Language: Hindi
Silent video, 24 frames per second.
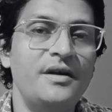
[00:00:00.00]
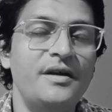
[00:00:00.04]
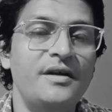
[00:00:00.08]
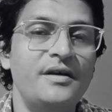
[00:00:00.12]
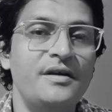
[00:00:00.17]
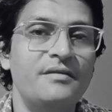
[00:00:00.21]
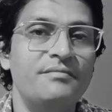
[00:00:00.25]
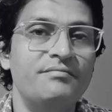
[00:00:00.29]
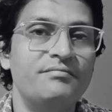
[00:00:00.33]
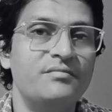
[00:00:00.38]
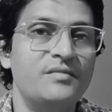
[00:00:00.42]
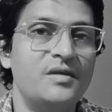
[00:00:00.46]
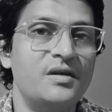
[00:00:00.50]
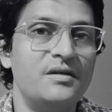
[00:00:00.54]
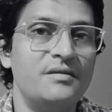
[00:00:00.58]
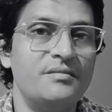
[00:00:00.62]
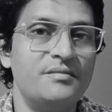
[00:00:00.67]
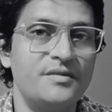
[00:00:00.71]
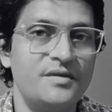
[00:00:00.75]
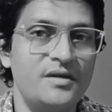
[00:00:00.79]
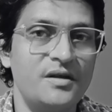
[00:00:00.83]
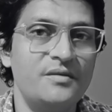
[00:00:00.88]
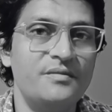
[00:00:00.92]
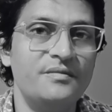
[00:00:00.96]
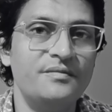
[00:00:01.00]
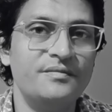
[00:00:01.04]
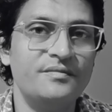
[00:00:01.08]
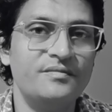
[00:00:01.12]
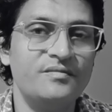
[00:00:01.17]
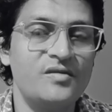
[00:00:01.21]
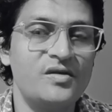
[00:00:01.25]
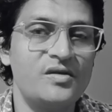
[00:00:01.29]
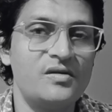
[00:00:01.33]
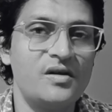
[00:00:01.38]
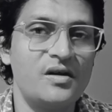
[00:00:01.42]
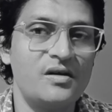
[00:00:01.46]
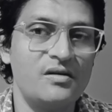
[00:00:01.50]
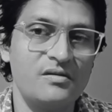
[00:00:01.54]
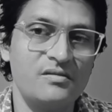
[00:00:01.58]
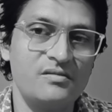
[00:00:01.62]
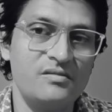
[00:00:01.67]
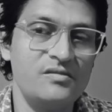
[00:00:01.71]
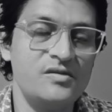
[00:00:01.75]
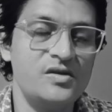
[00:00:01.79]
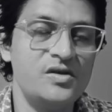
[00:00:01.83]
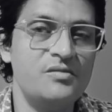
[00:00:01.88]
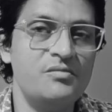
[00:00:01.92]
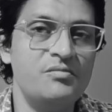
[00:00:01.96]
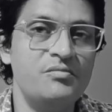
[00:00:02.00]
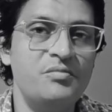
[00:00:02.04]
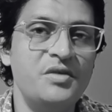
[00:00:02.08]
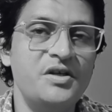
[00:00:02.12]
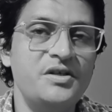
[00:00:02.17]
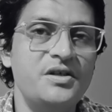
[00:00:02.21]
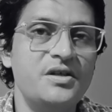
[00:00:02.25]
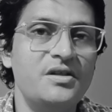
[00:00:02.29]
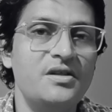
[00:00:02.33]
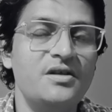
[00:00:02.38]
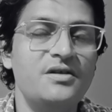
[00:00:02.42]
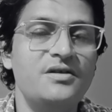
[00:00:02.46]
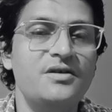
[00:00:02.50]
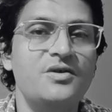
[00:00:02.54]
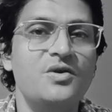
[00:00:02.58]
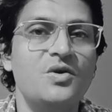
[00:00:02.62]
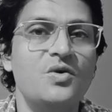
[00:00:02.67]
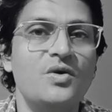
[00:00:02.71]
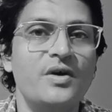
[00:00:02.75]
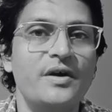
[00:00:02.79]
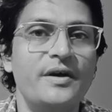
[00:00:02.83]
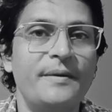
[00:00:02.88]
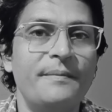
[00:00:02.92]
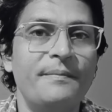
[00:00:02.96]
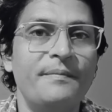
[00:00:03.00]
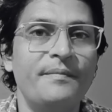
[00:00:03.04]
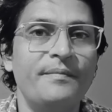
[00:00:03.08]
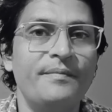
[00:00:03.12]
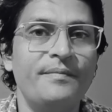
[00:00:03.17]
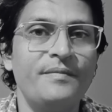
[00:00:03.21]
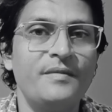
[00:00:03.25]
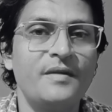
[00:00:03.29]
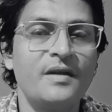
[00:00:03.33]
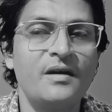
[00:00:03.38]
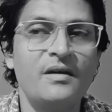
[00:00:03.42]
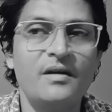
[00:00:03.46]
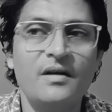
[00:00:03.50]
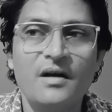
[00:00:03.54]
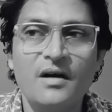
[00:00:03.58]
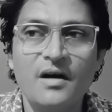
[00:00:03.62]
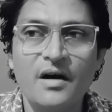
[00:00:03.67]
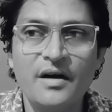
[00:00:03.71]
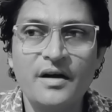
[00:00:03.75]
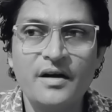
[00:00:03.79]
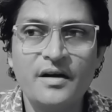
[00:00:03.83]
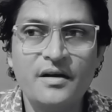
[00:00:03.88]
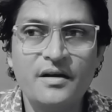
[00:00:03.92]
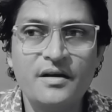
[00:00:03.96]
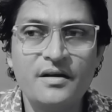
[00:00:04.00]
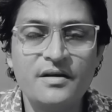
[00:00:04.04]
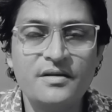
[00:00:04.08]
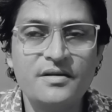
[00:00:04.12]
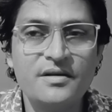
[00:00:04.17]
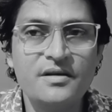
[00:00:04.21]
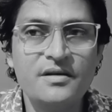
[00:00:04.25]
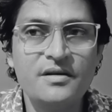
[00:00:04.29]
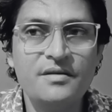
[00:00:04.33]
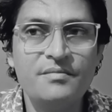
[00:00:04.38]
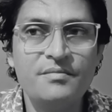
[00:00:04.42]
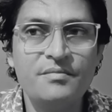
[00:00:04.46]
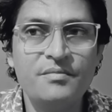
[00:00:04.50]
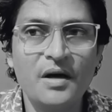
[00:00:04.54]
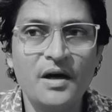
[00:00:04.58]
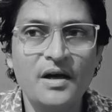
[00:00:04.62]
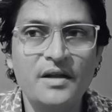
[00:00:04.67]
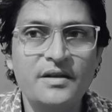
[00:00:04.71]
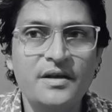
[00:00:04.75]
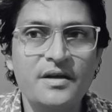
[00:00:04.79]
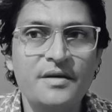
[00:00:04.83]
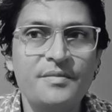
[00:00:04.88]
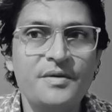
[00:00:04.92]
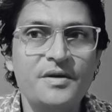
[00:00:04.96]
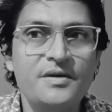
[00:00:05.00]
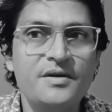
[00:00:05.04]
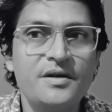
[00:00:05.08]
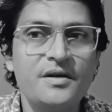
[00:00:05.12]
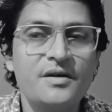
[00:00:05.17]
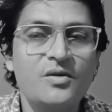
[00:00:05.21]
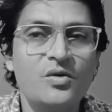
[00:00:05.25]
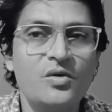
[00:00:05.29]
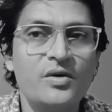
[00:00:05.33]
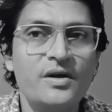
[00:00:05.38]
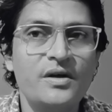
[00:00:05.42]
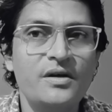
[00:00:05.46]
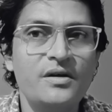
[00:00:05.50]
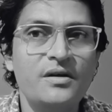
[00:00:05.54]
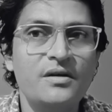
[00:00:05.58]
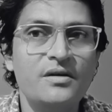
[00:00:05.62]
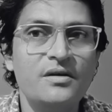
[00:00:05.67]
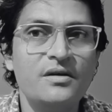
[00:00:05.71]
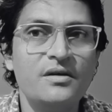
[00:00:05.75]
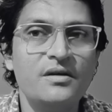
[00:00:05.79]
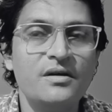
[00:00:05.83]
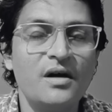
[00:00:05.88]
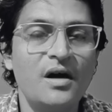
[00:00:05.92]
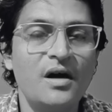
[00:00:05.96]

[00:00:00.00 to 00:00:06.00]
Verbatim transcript: ये मतलब बेज्जती सी हो गई अरे किसी बात के पीछे कोई